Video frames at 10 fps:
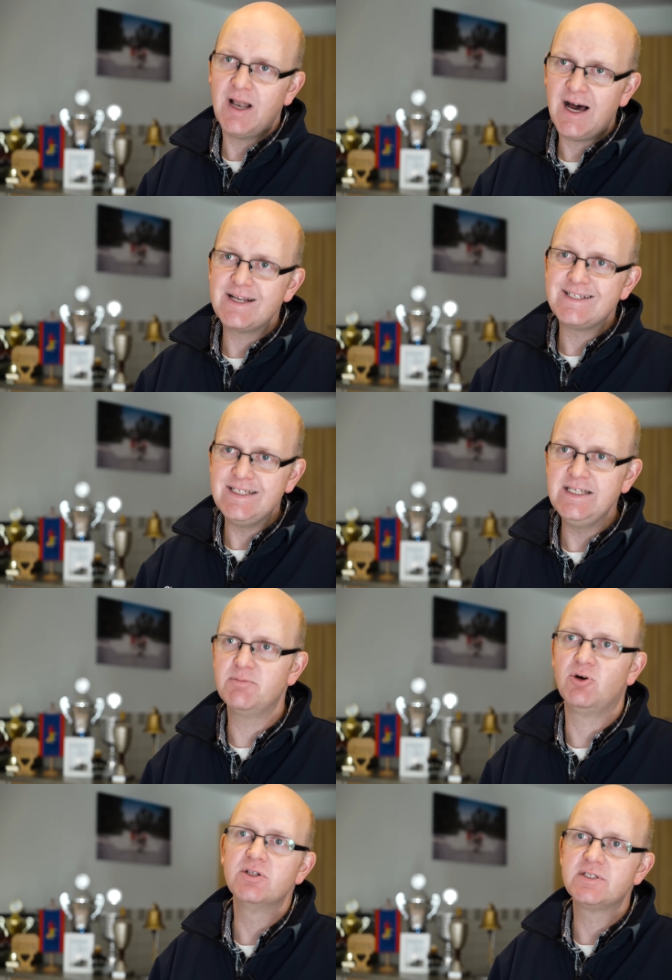plant hier
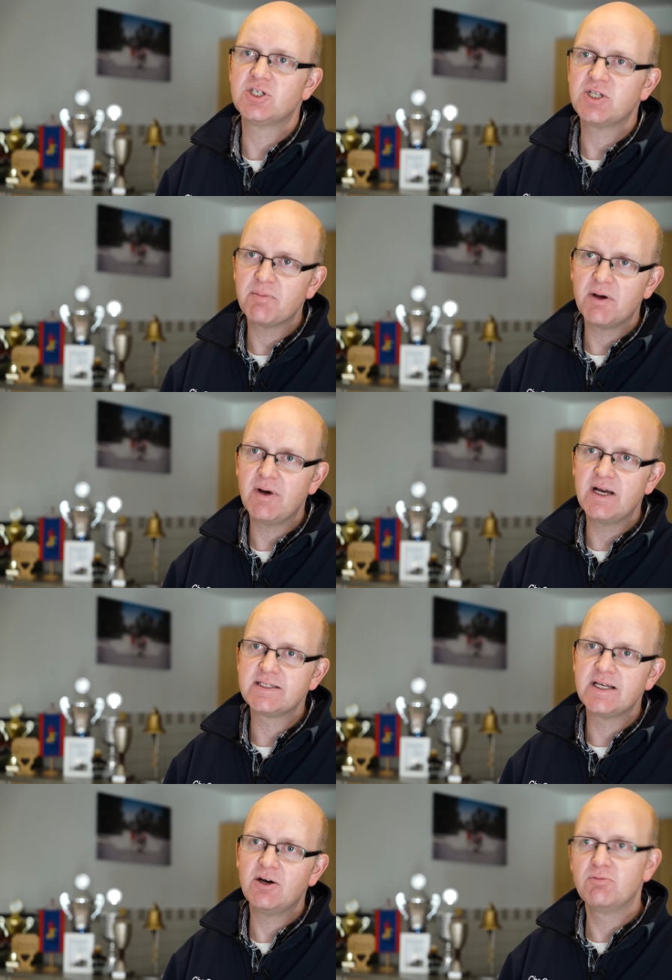bei uns der
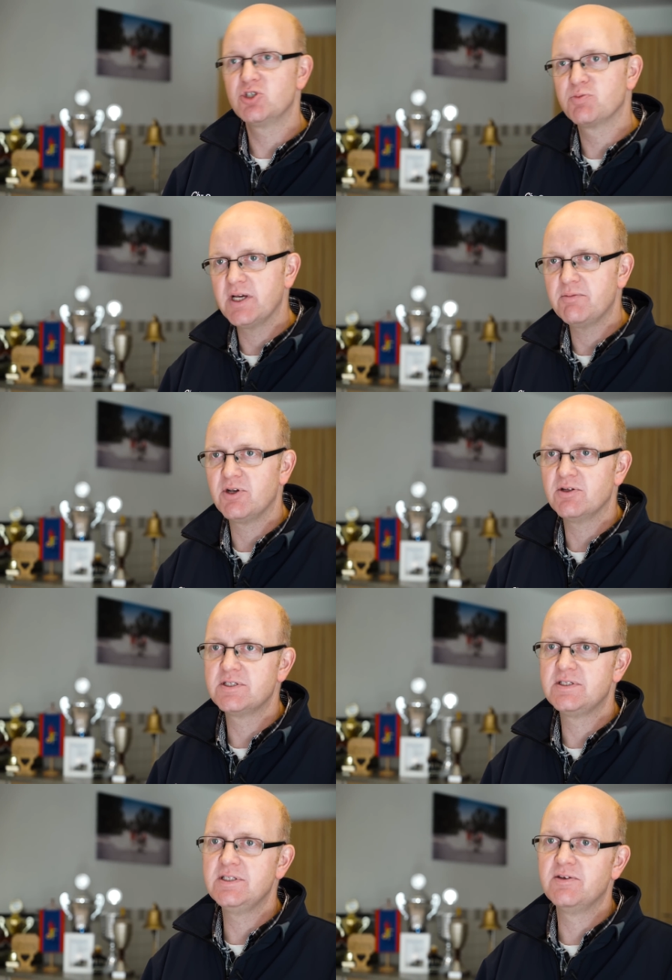Stadtbaumeister und bespricht mit
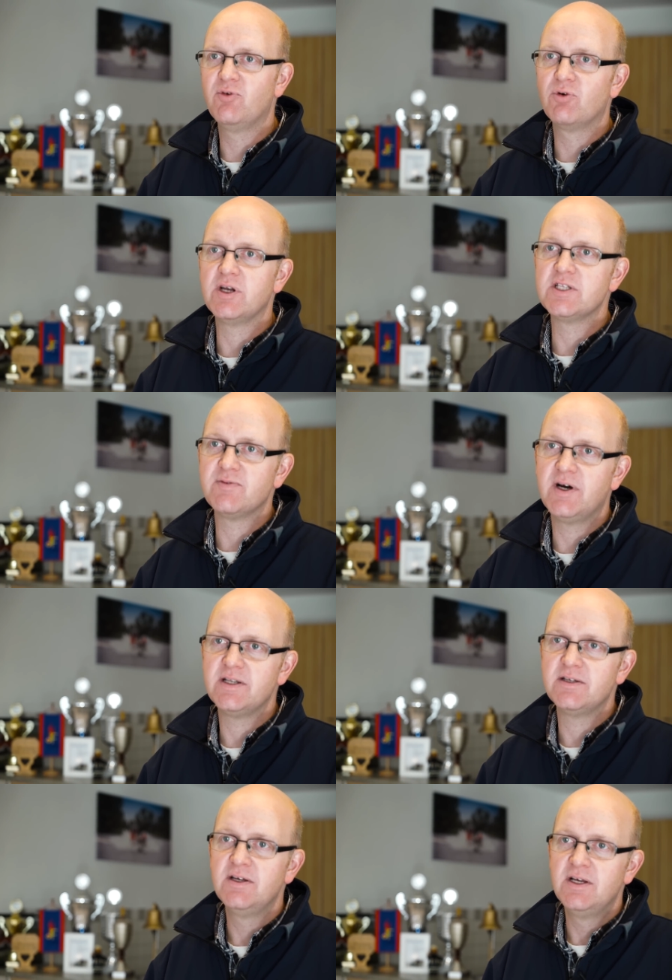uns diese Vorgehensweise.